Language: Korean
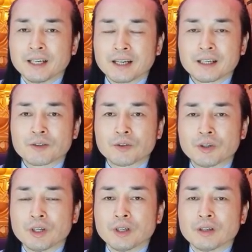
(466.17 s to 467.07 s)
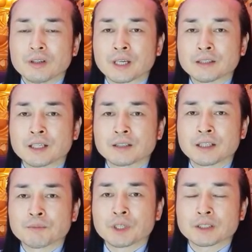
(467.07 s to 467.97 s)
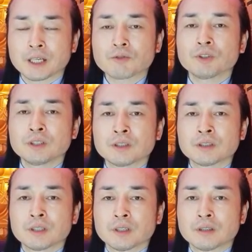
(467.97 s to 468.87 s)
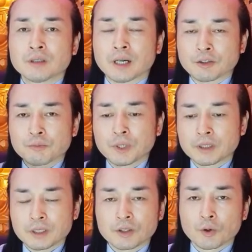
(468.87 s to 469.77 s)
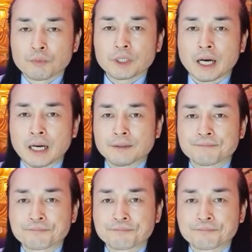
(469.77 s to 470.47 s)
그래갖고 어, 괜찮은 남자 찾고 있는 어, 아줌마들이 여기 옵니다